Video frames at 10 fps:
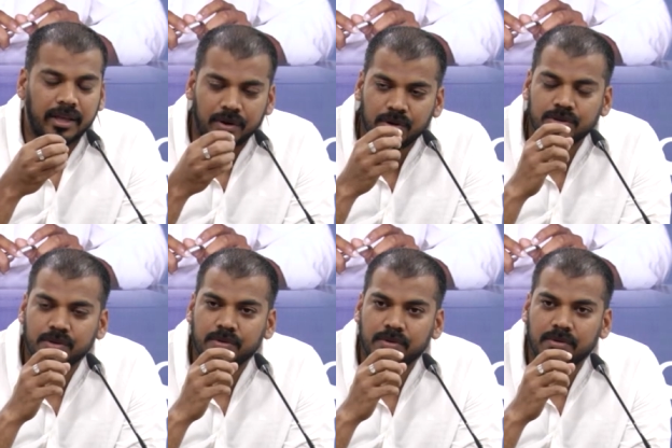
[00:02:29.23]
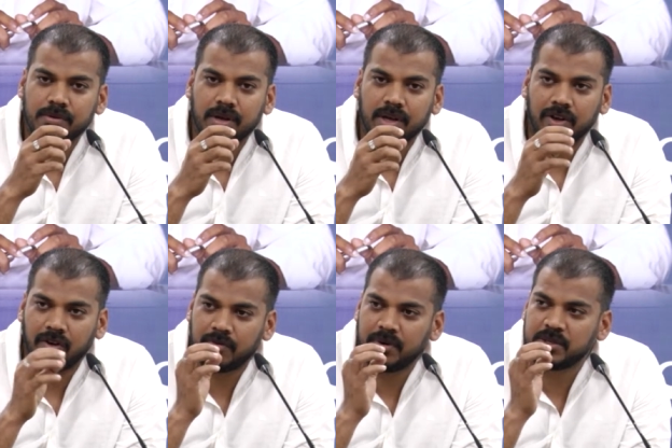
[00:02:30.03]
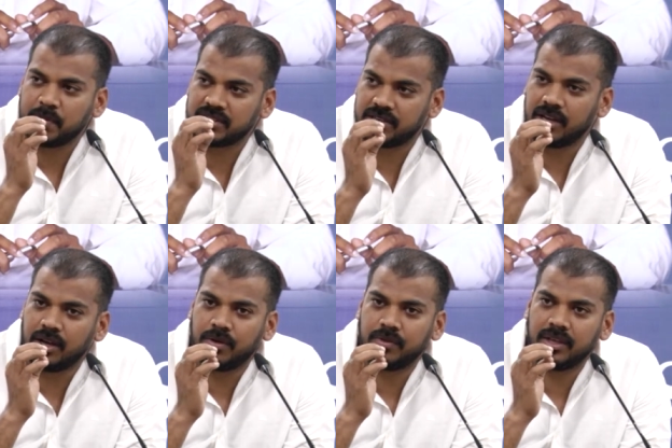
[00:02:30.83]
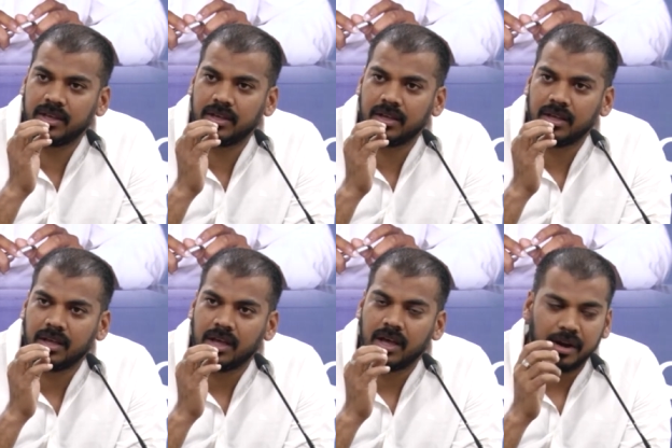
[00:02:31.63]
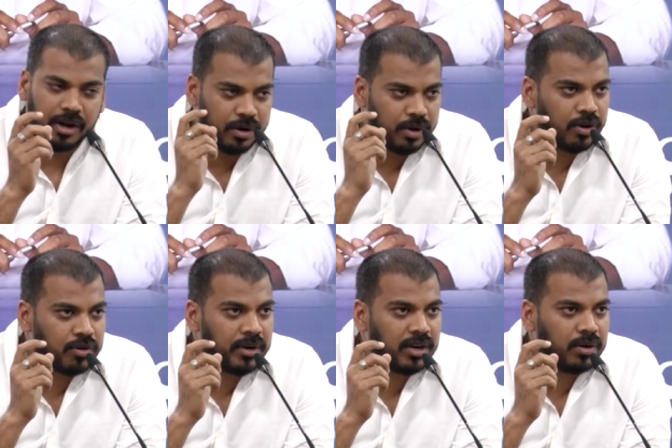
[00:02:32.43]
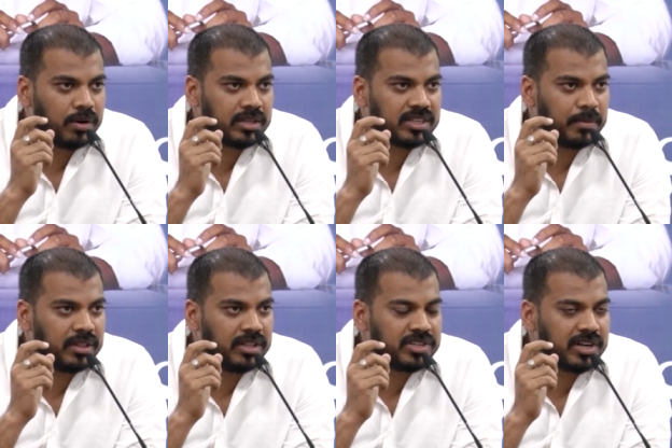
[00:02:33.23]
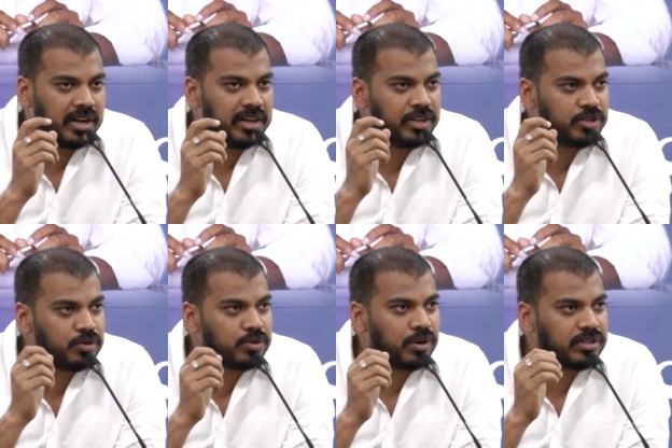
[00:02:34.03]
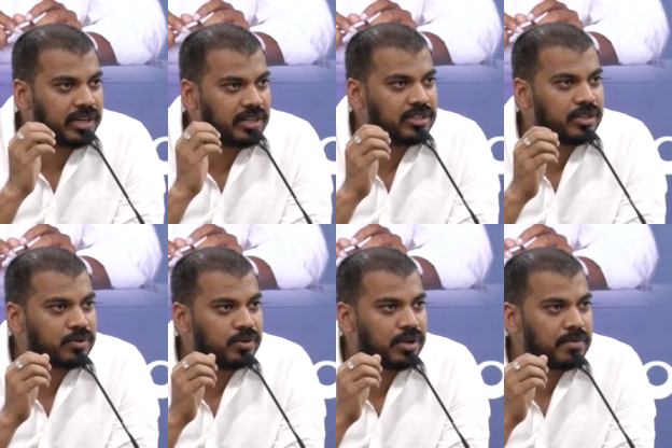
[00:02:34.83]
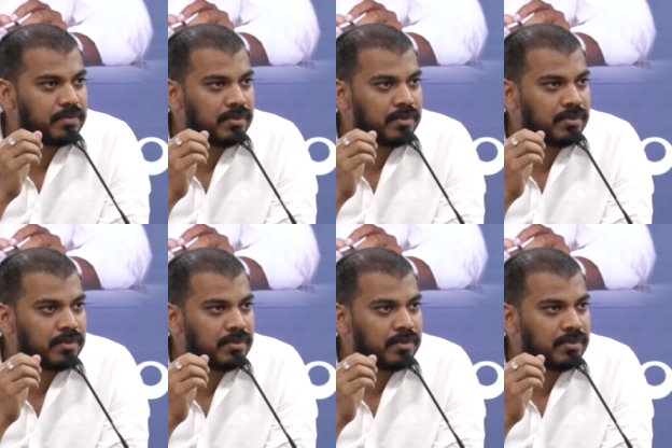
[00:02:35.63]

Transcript: ఈరోజు గవర్నమెంట్ స్పష్టంగా ఉంది రెండు గవర్నమెంట్లు కూడా సంబంధించిన అన్ని ఇష్యూస్ కూడా సెటిల్ చేసుకుంటాం